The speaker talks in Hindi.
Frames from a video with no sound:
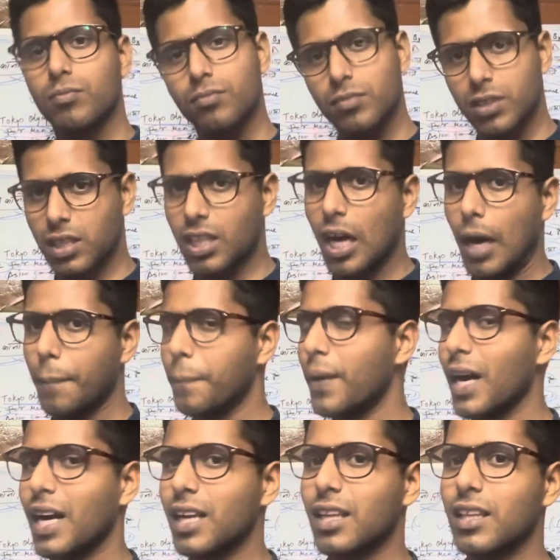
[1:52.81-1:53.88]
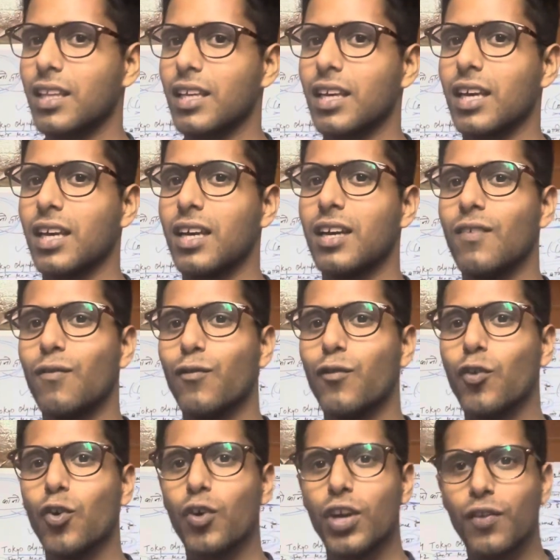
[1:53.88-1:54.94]
जितना आप प्यार देते हैं
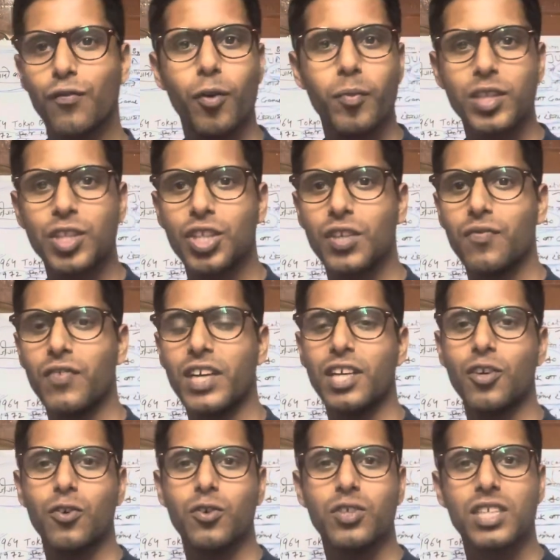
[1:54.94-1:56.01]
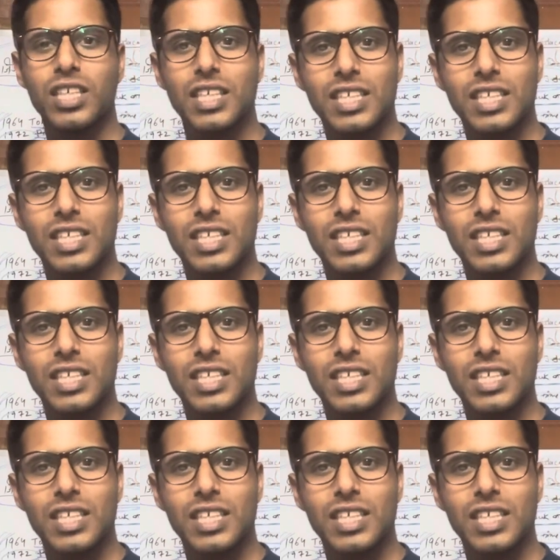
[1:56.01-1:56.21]
वो इन्फॉर्मेशन वीडियोस